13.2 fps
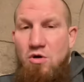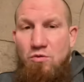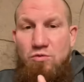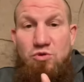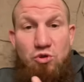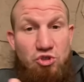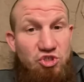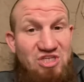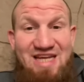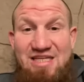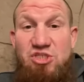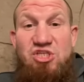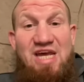Und dort
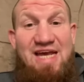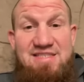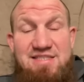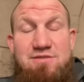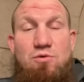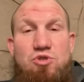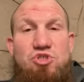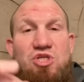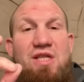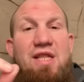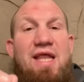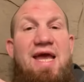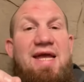steht nicht IS, dort
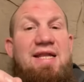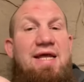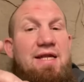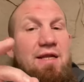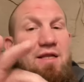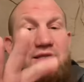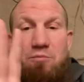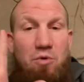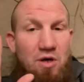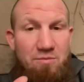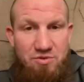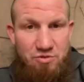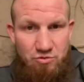steht La ila illallah
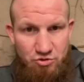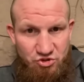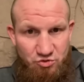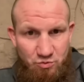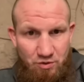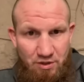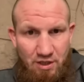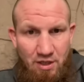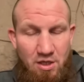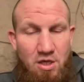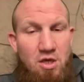Muhammad Rasulullah.